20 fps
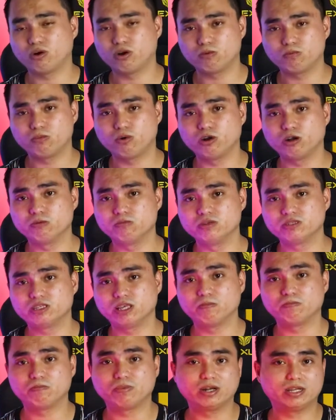kalau mau
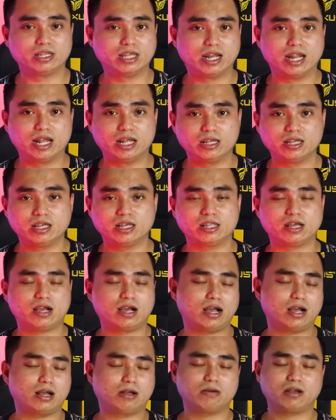lebih simpelnya lagi
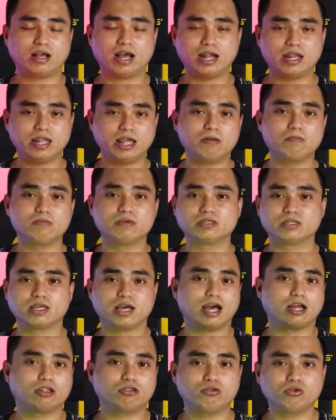kita kalian
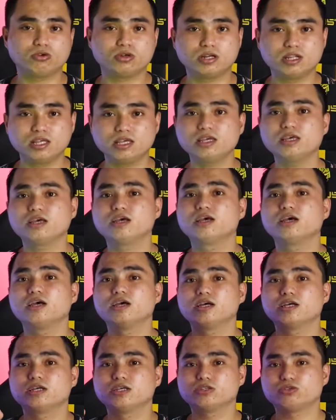bisa atur di
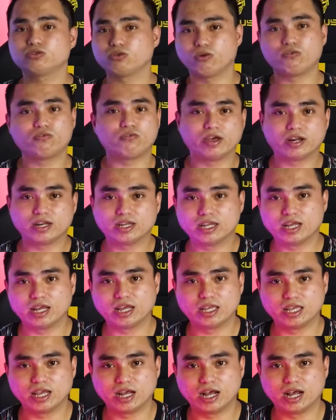
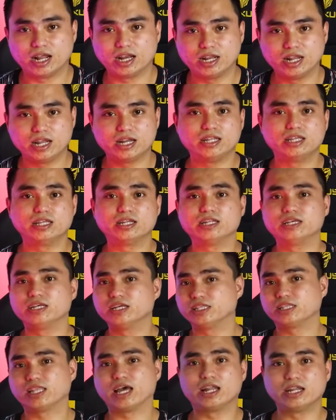softwarenya yang ada di
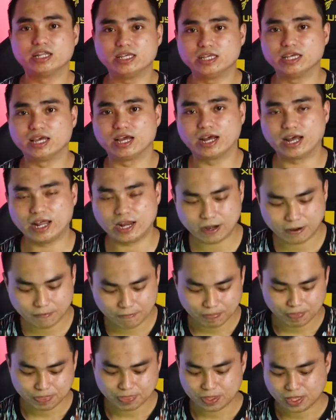link tadi ya
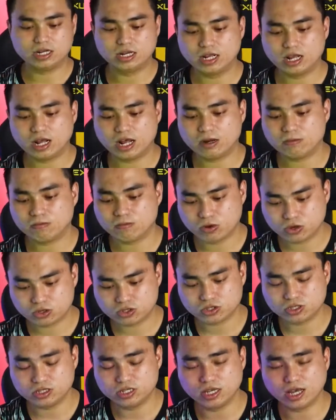kan dengan
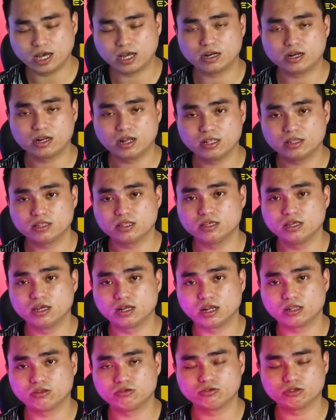mouse di harga
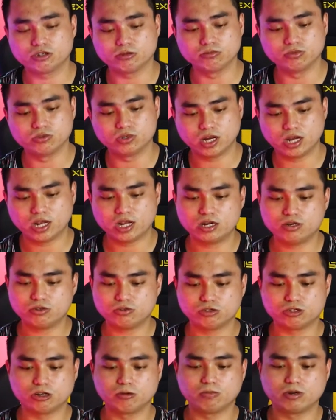300 ribuan
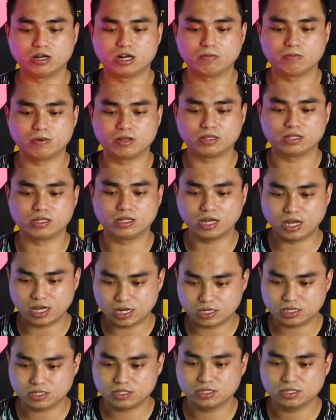sudah mendapatkan